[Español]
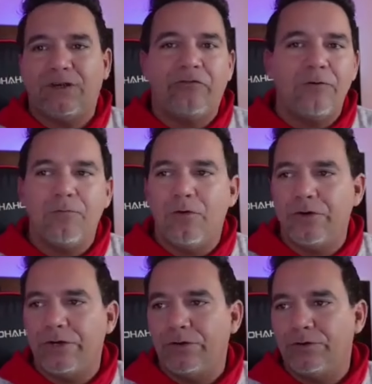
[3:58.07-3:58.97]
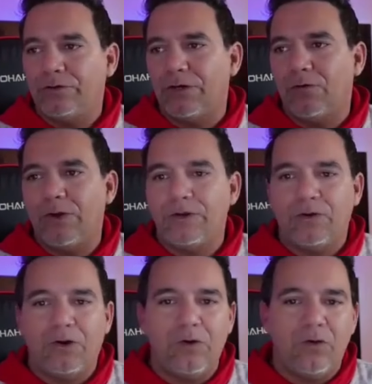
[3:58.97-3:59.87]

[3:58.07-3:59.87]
fue en Boyero. Yo, te la voy, yo la voy a